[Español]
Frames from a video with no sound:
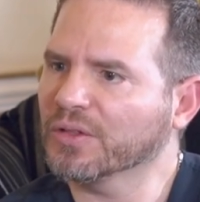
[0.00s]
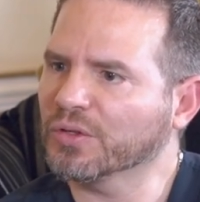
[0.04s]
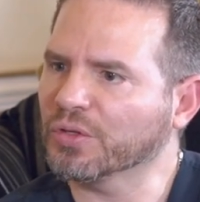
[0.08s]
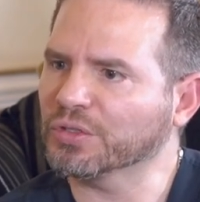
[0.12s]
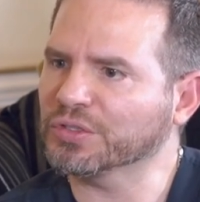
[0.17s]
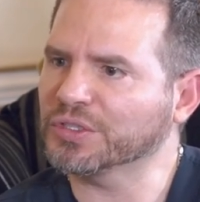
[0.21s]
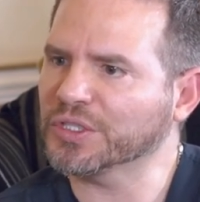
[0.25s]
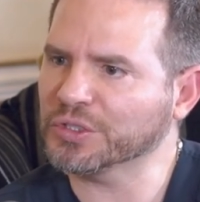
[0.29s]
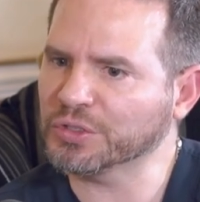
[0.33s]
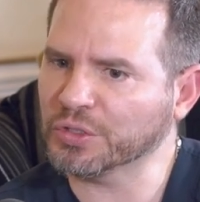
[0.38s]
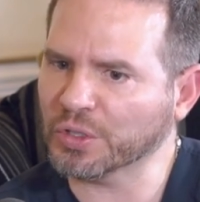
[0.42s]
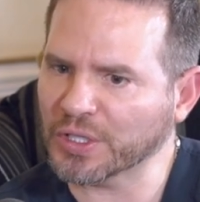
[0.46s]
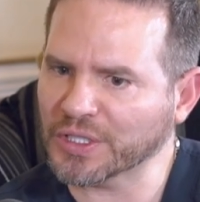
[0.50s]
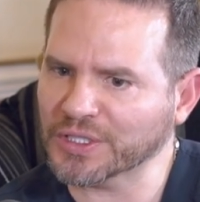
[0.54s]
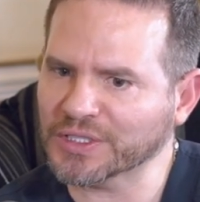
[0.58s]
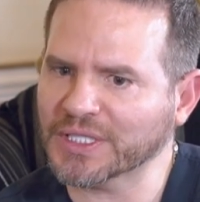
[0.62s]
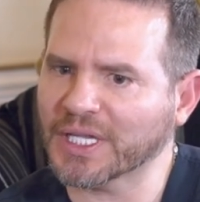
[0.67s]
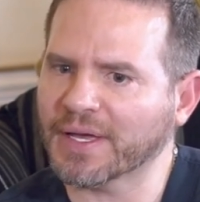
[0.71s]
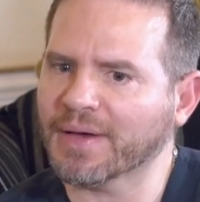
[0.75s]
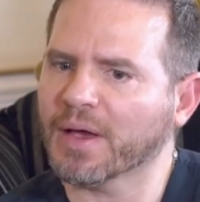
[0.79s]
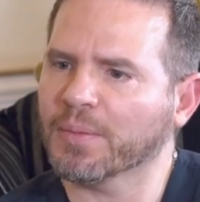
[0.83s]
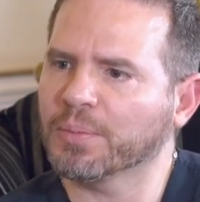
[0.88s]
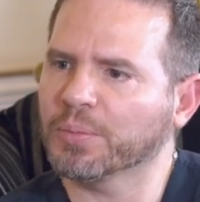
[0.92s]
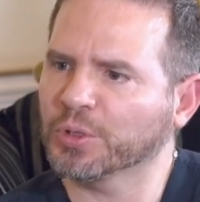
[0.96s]
Entonces yo le
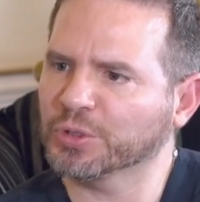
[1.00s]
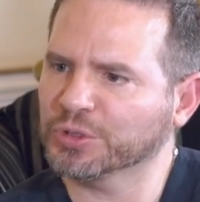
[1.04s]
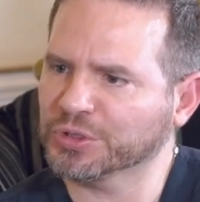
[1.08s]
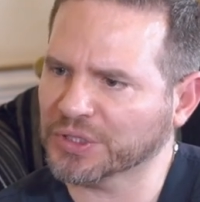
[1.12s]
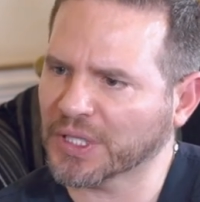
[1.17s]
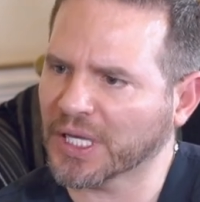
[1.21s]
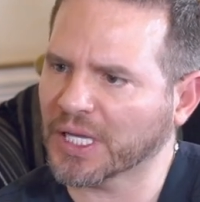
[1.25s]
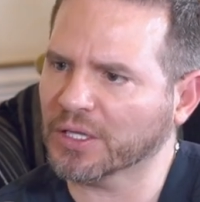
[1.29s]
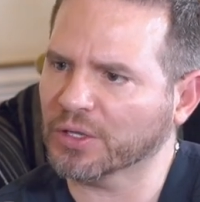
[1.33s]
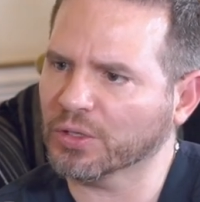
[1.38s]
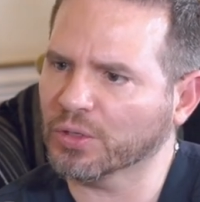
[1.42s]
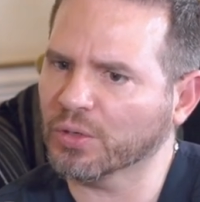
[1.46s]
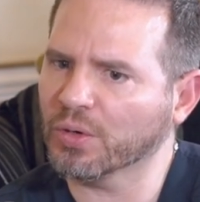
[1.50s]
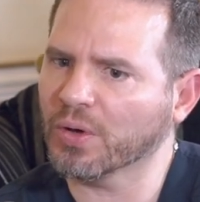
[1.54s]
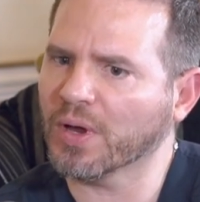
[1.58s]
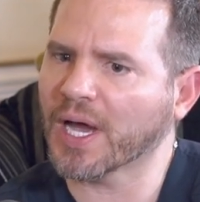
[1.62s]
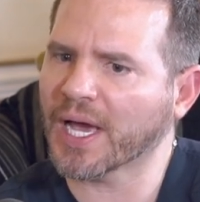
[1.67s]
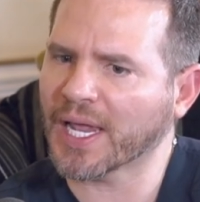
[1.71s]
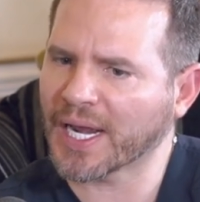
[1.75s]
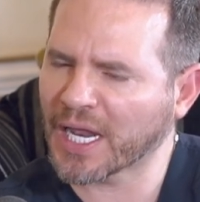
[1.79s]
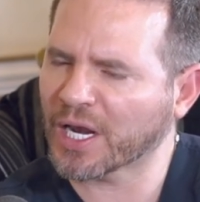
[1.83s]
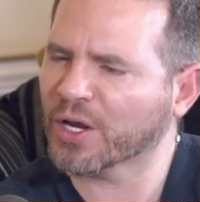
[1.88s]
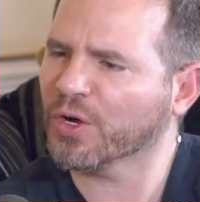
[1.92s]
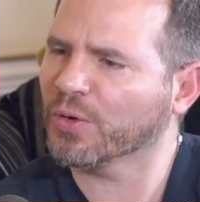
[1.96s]
estaba apostando
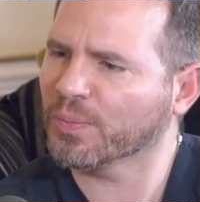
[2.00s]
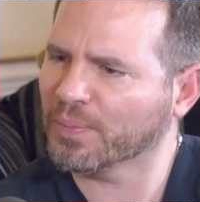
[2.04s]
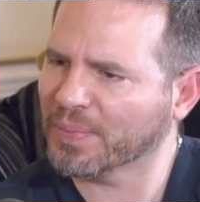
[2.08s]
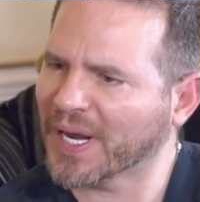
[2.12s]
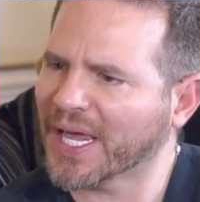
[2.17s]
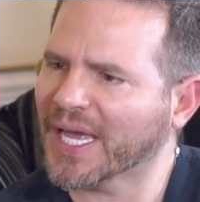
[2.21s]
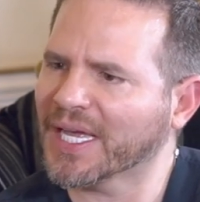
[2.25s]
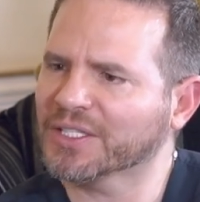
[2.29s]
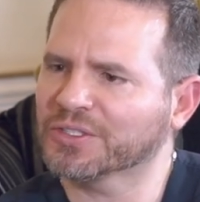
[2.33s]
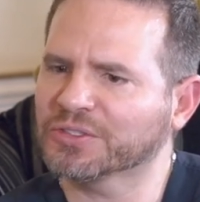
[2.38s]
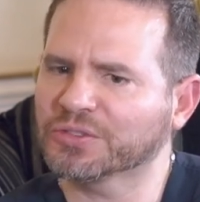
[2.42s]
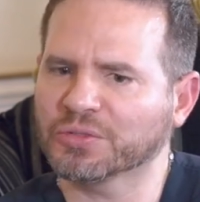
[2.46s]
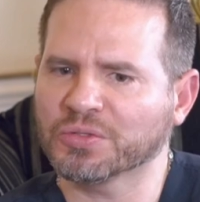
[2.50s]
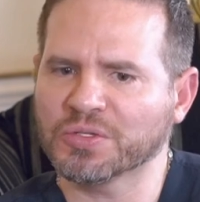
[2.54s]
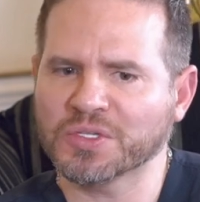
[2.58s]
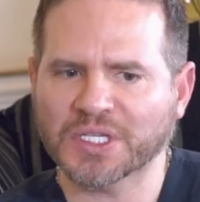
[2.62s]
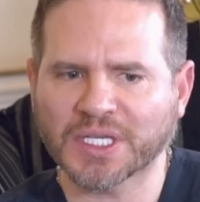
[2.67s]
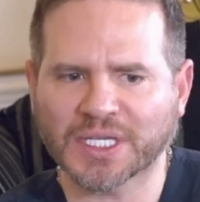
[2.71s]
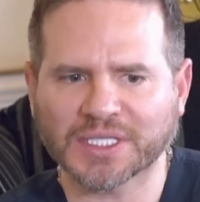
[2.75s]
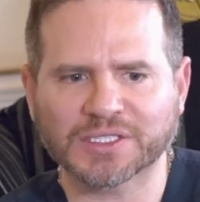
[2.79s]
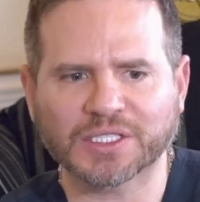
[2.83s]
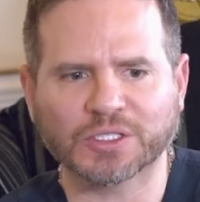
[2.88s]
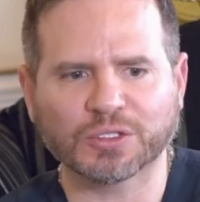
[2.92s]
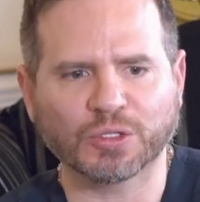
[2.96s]
a largo plazo y
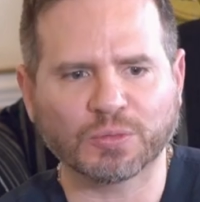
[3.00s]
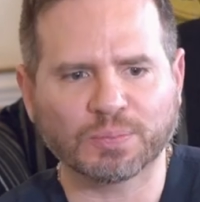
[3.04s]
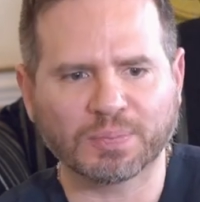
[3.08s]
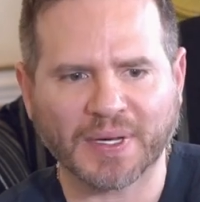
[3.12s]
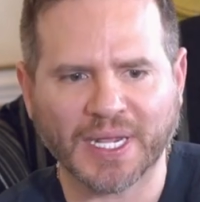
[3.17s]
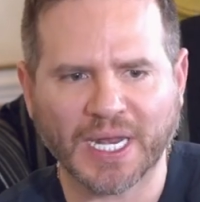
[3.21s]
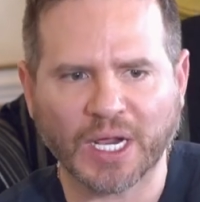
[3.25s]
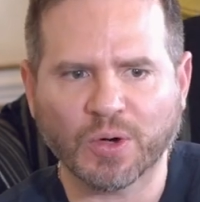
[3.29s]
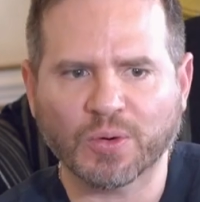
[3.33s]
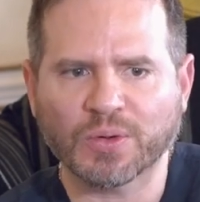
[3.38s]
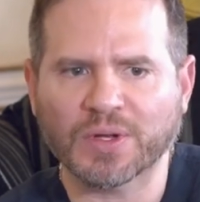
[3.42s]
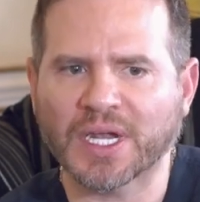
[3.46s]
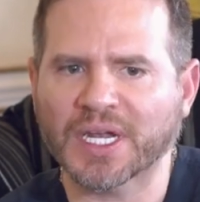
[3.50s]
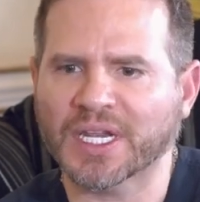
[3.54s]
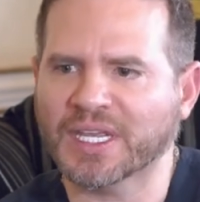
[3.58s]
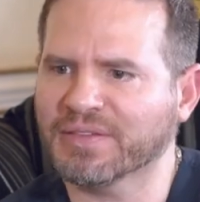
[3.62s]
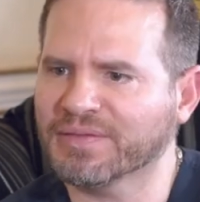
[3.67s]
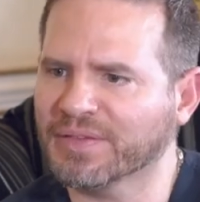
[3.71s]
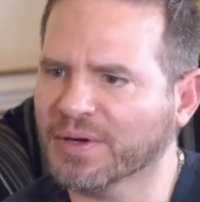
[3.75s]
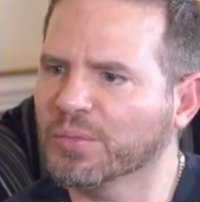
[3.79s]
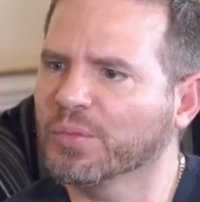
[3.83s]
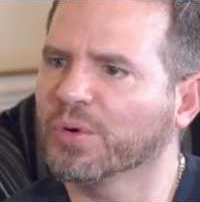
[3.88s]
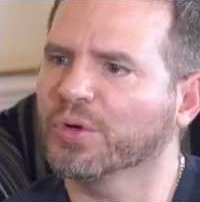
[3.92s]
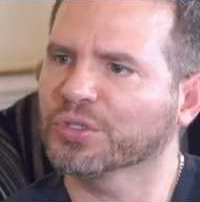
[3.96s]
que se topara con
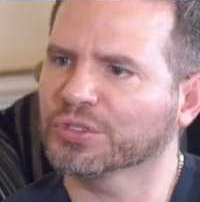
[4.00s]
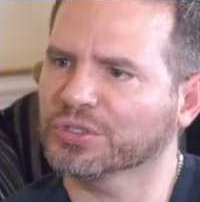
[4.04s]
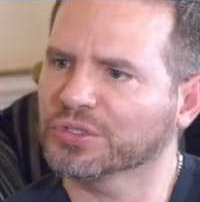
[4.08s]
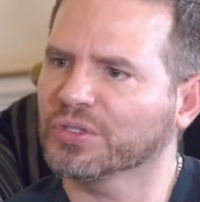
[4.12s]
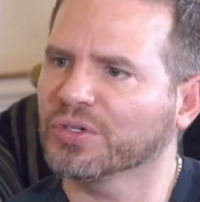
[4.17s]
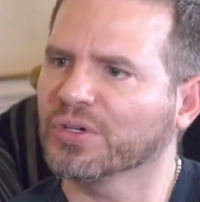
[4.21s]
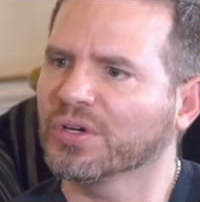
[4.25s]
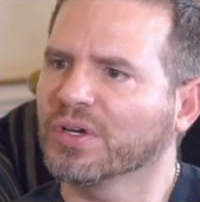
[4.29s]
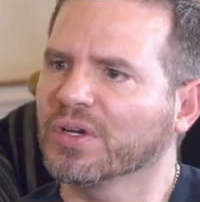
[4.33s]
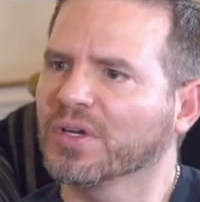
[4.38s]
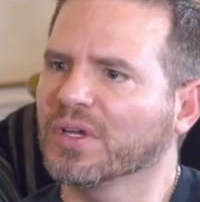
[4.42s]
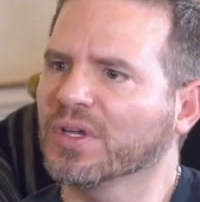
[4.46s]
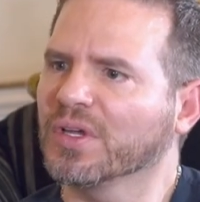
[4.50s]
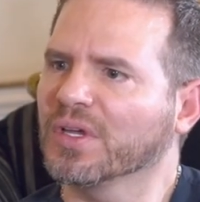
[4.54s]
alguien famoso,